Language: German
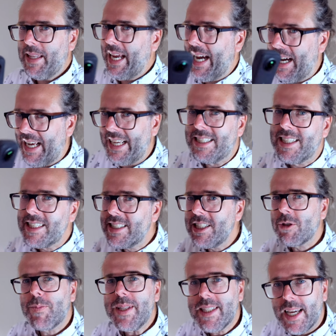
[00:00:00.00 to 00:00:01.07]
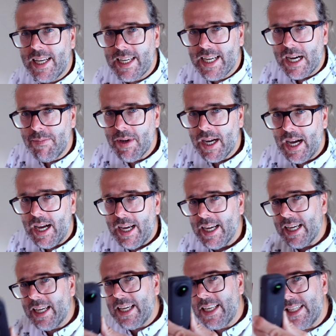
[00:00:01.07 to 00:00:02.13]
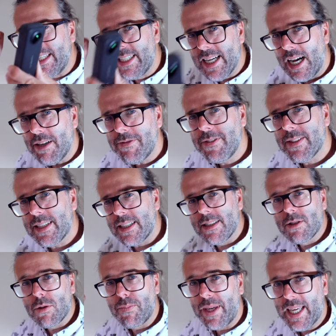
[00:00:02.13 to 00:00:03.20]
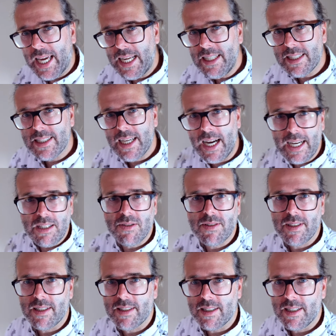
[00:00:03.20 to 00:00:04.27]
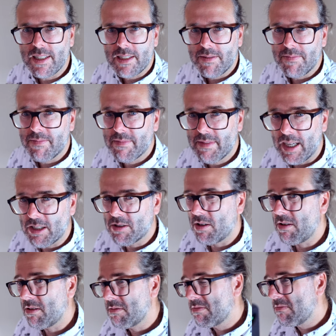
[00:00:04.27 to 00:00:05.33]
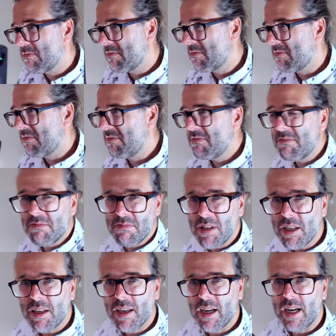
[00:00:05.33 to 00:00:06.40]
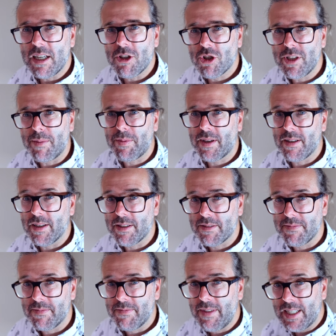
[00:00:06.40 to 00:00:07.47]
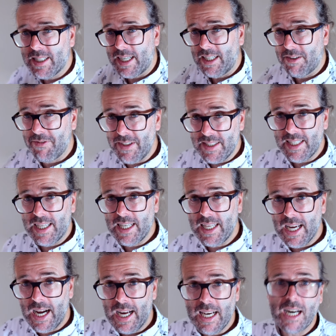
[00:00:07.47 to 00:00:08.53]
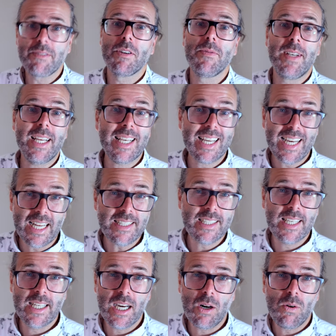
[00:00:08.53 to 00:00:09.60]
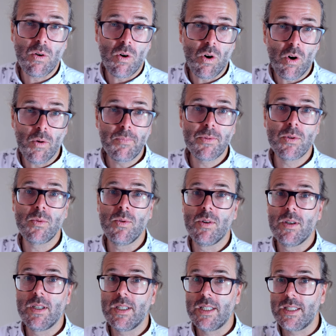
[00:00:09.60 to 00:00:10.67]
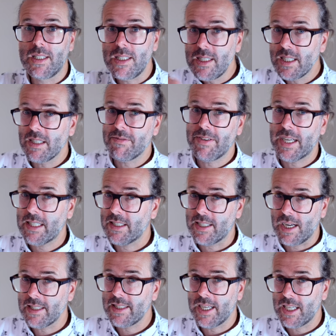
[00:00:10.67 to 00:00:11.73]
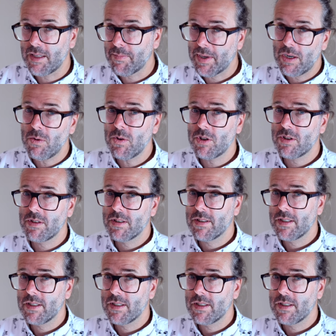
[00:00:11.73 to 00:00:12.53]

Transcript: Ja, es ist eine spezielle Kamera, die dafür, dass sie so begrenzt einzusetzen ist, dann doch nicht gerade ein Schnäppchen ist. Wie gesagt, ich finde sie genial, aber überleg dir ganz genau, ob du diese Effekte tatsächlich brauchst.